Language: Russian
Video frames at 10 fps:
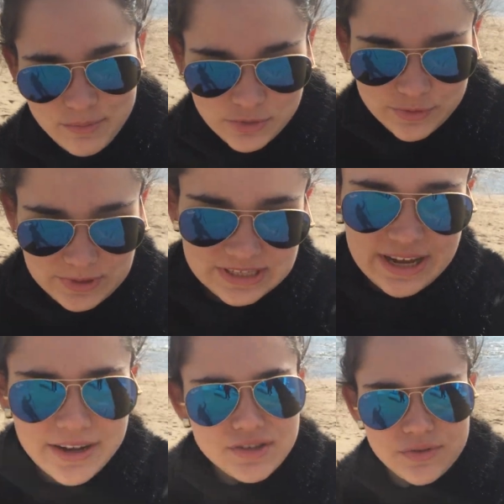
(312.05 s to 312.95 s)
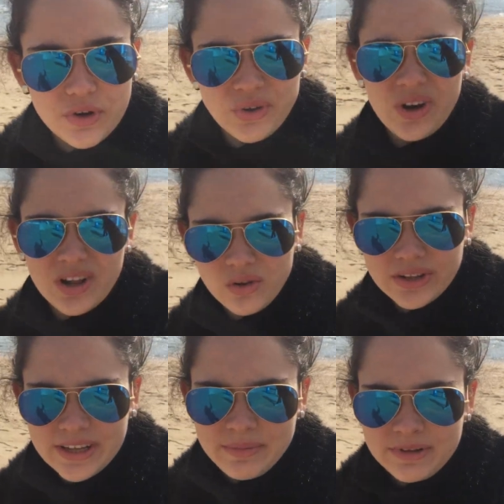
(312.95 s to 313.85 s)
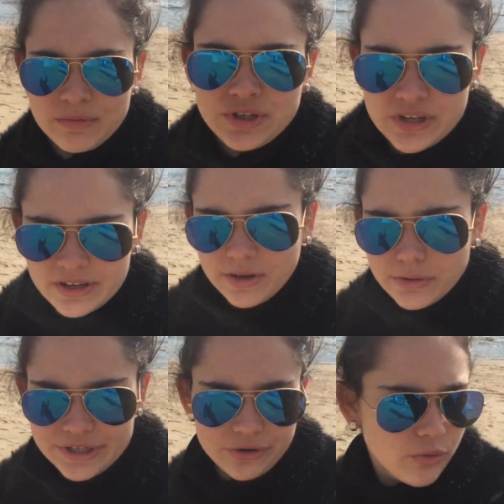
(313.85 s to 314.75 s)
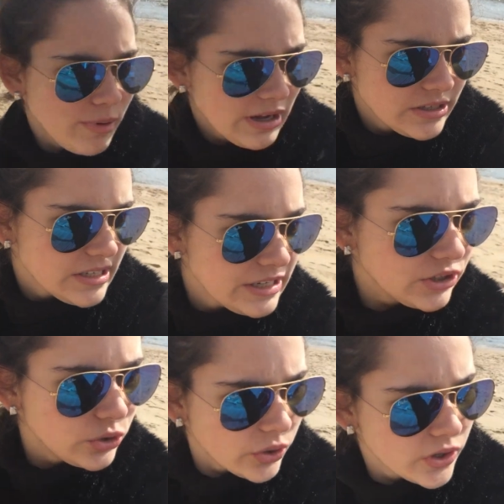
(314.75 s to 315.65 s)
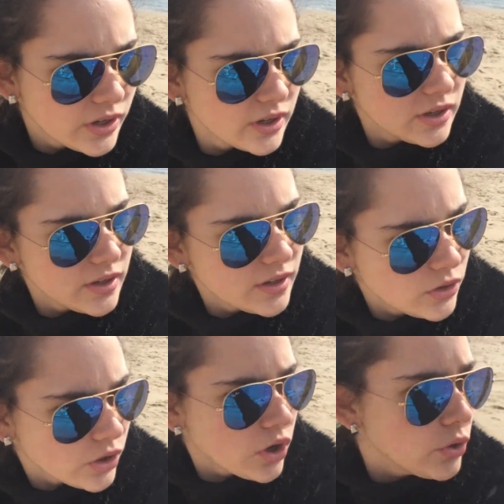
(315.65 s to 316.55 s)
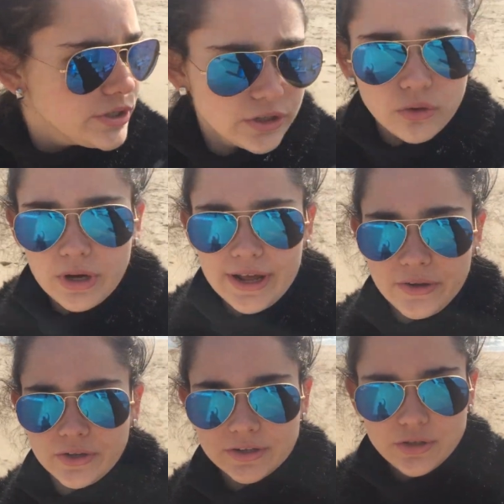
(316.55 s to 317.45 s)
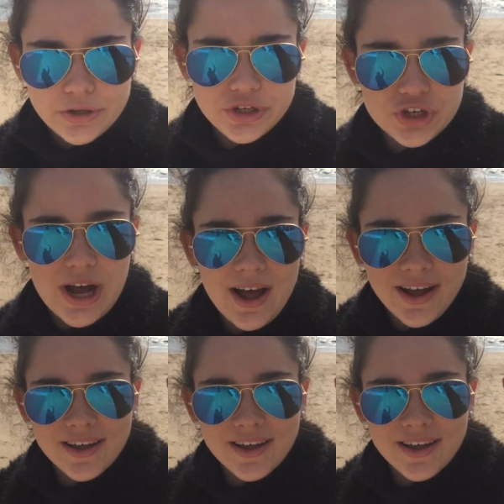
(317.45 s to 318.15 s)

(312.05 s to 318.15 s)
Может быть, скорее всего, оно холодное, потому что люди не купаются, никто. Только ходят, гуляют. Тетечка.